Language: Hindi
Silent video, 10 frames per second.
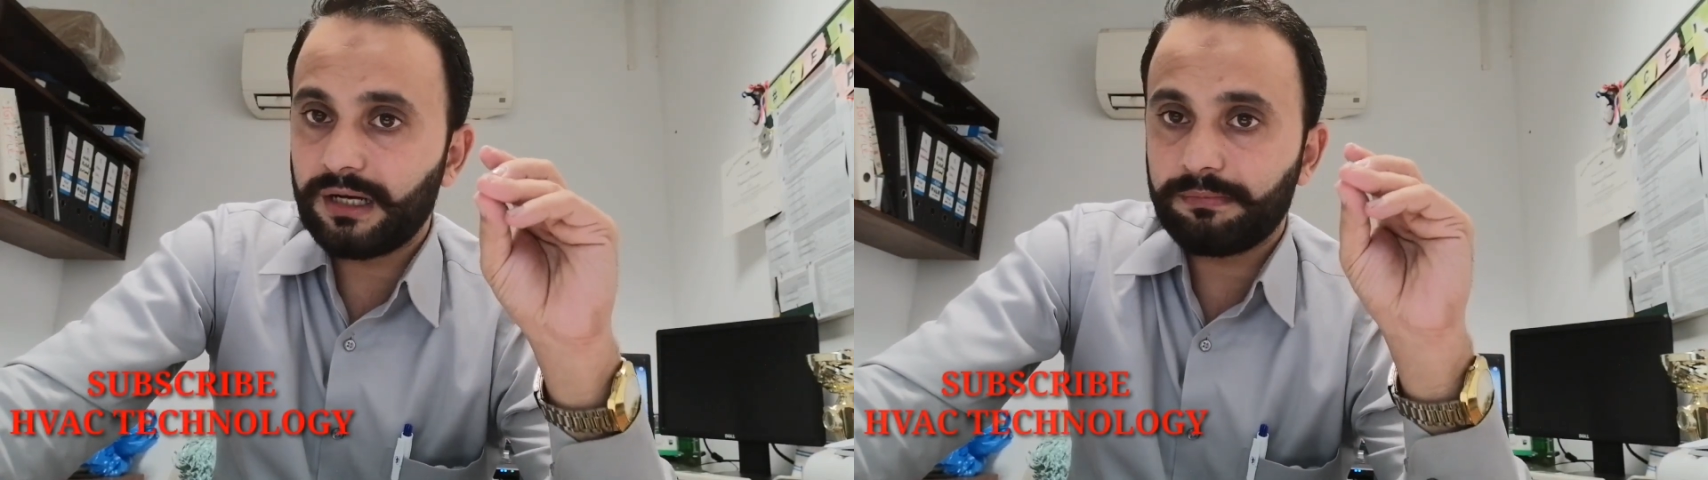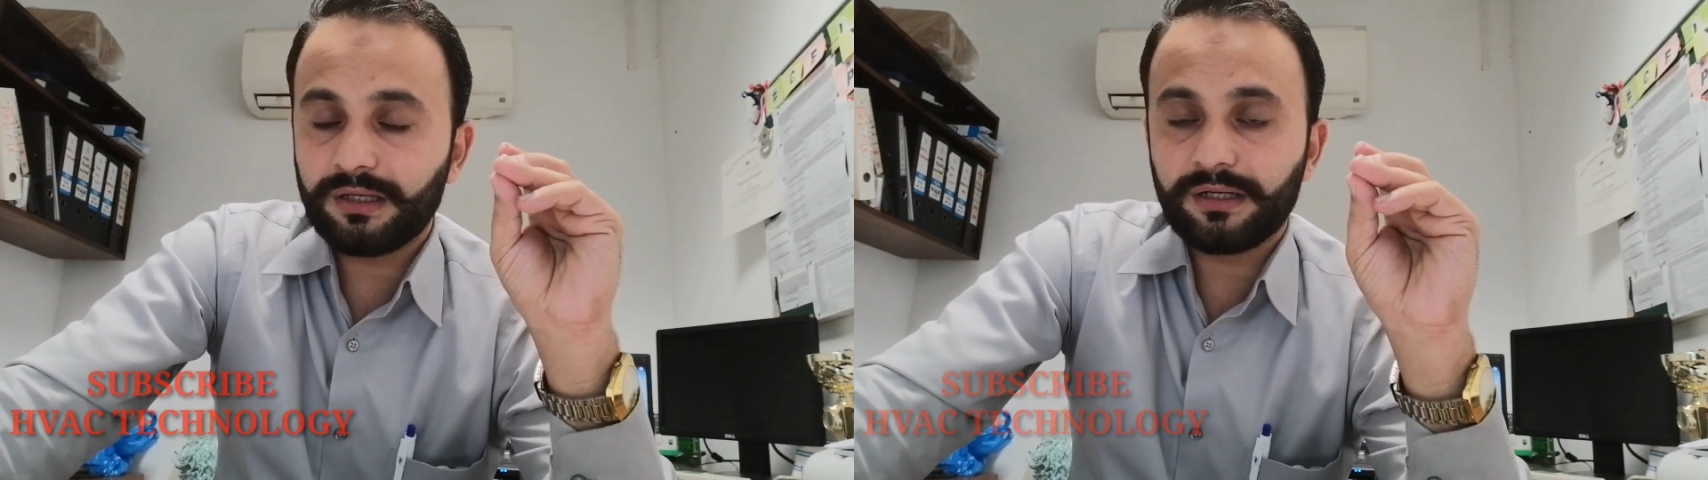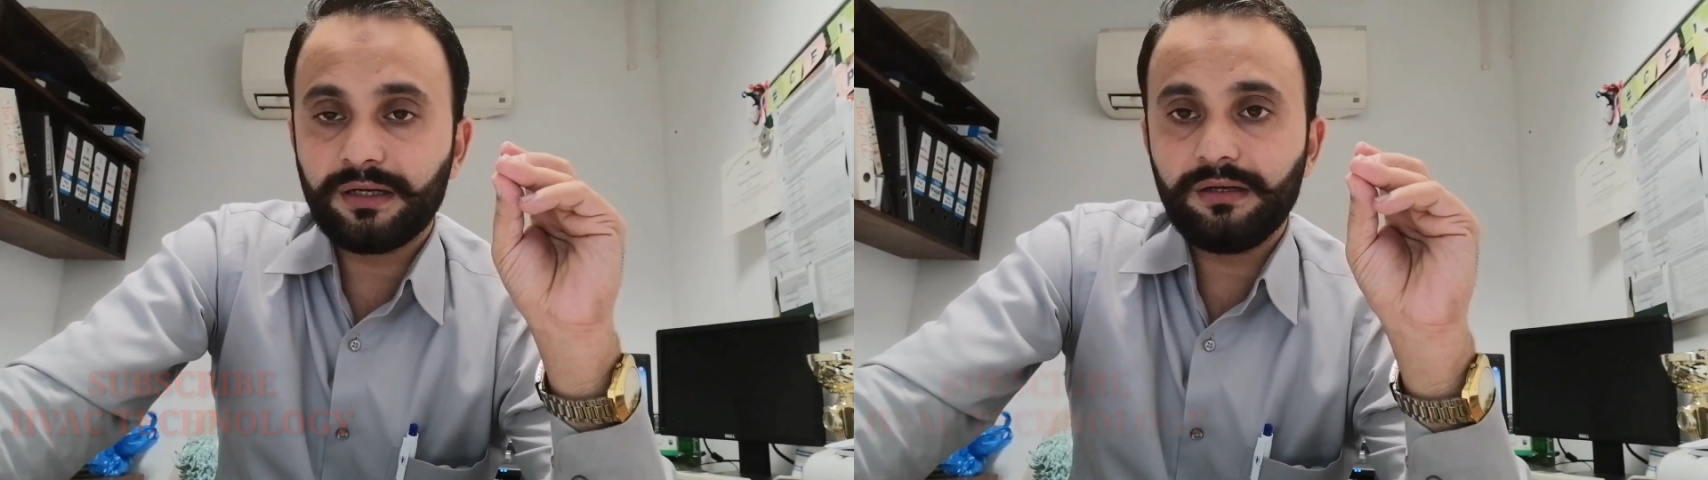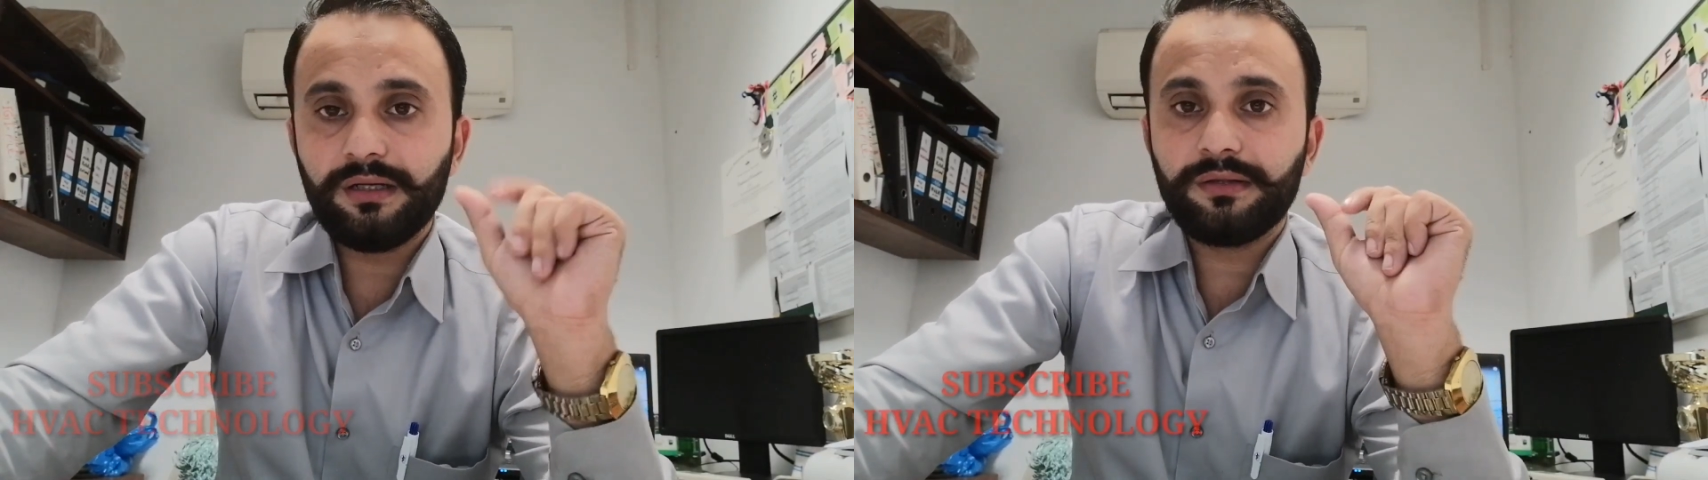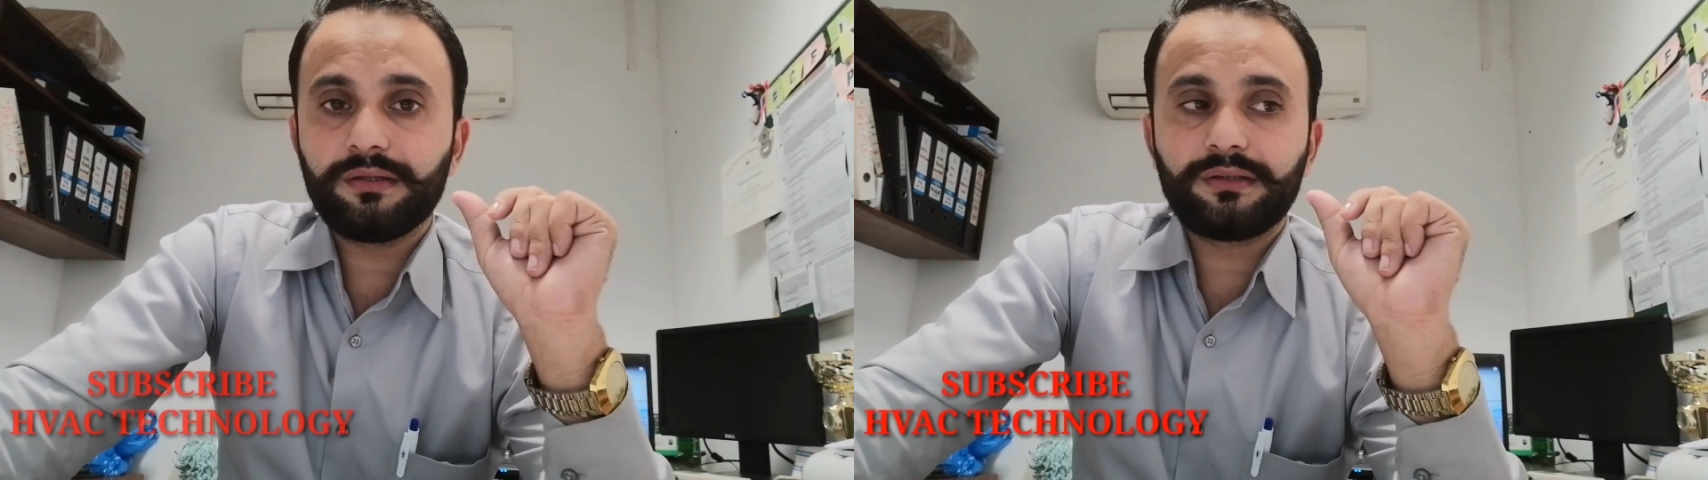आपका करंट
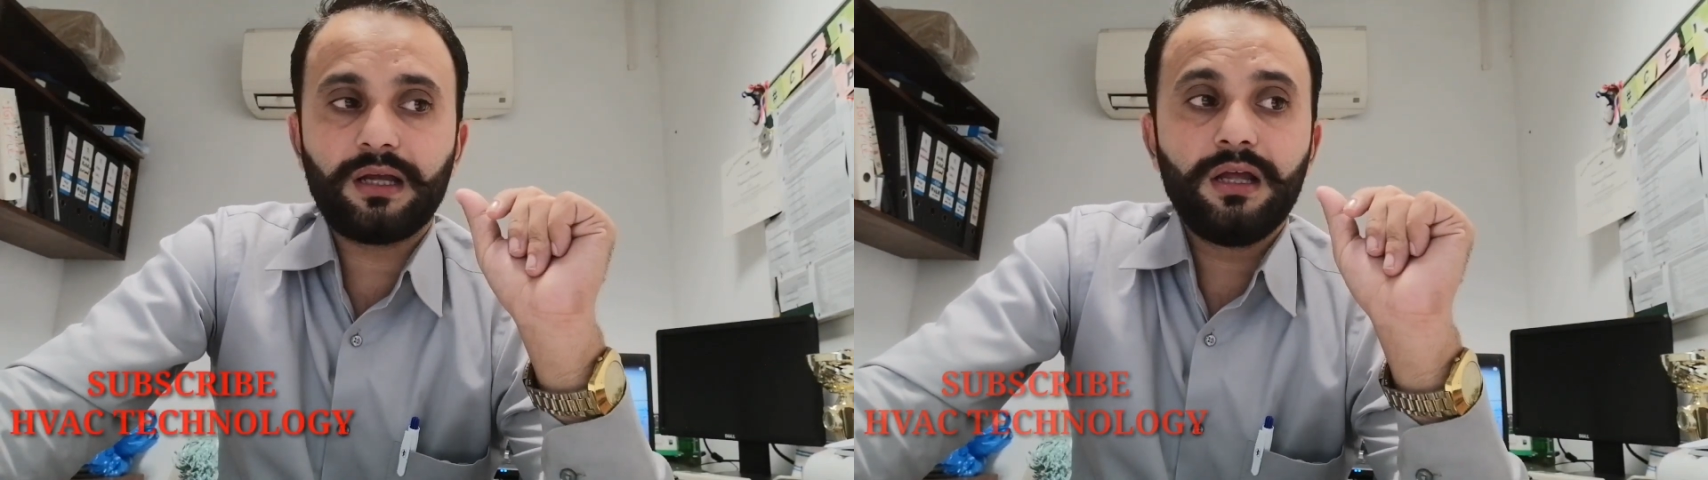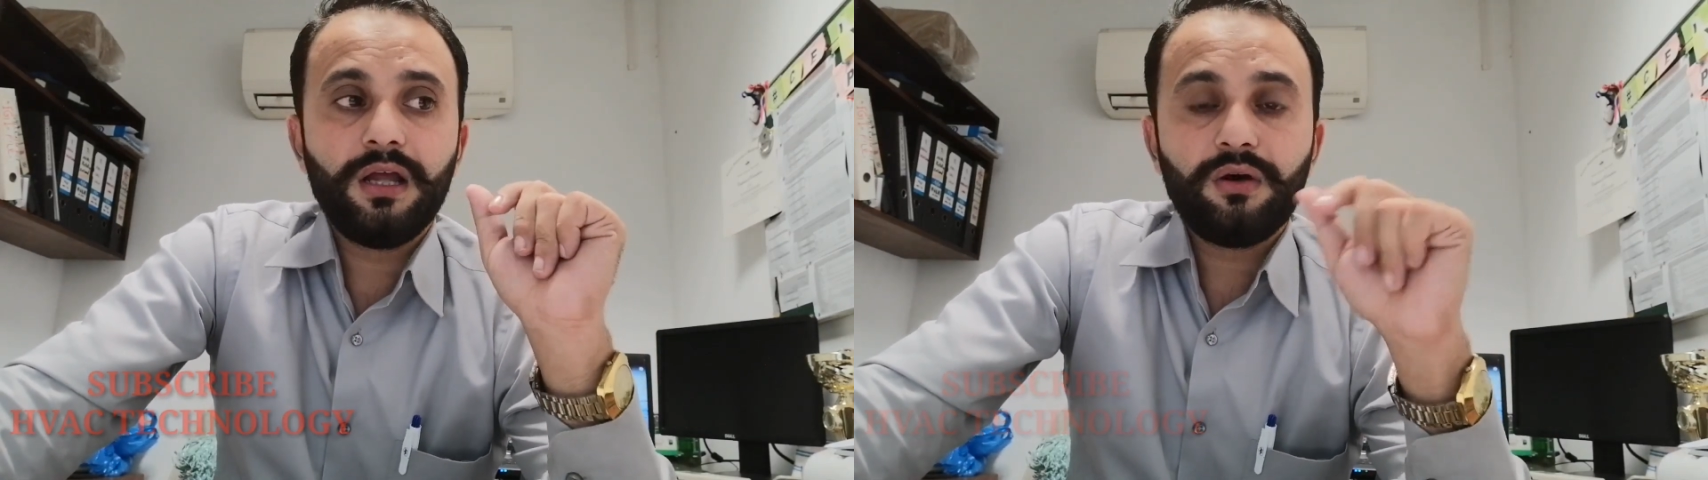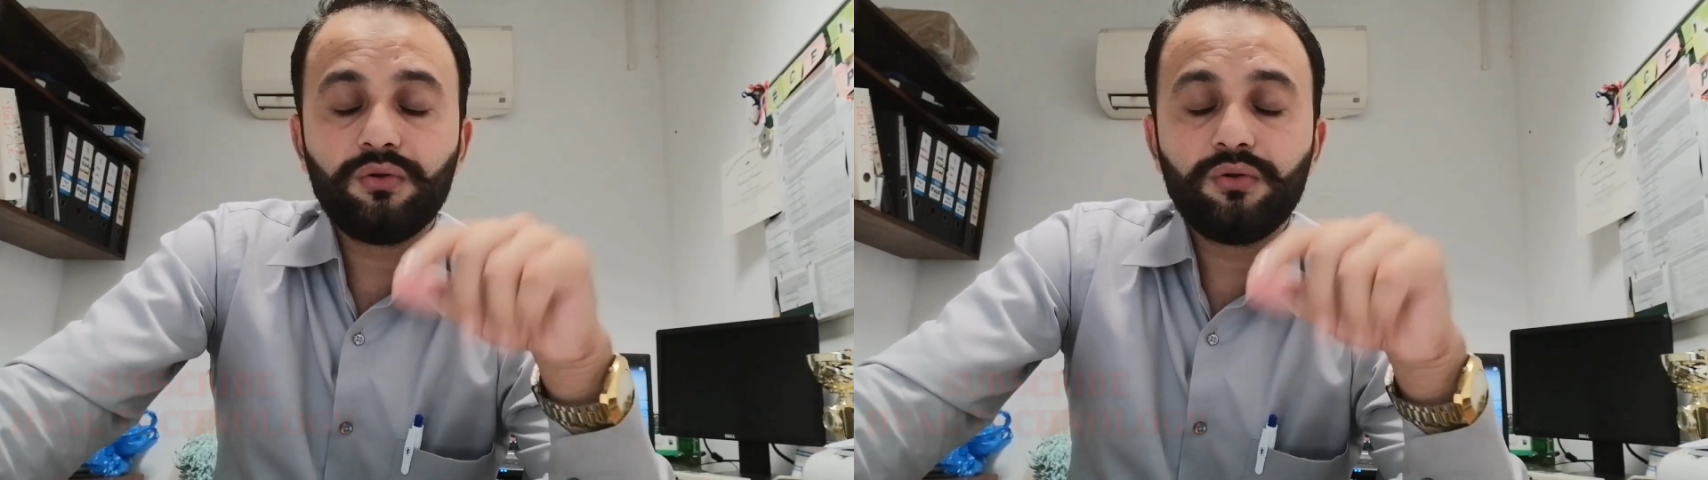ले सकता है